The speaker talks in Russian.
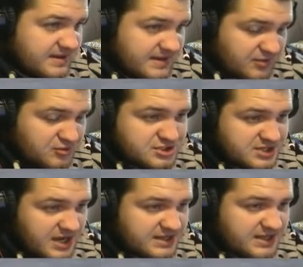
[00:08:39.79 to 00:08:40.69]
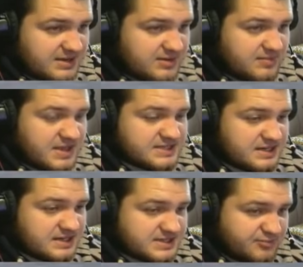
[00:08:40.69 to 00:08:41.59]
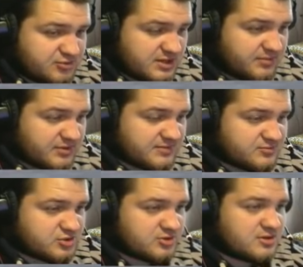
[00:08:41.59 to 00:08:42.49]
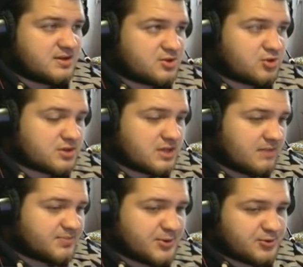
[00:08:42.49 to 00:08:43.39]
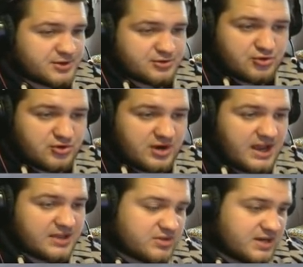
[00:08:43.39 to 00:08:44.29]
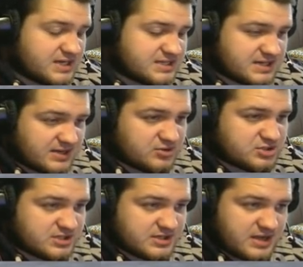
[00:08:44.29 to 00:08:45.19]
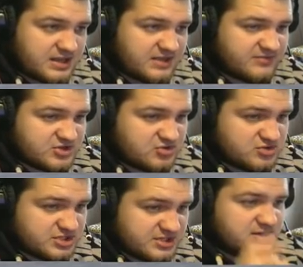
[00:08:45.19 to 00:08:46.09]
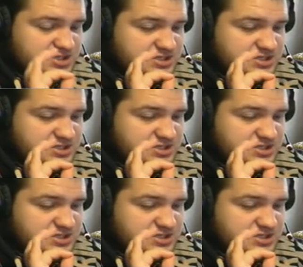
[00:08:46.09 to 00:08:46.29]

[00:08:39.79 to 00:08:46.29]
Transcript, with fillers: Короче, как-то они меня сильно запутали, потому что то одна приора, то другая, то третья. Короче, как-то все сложно.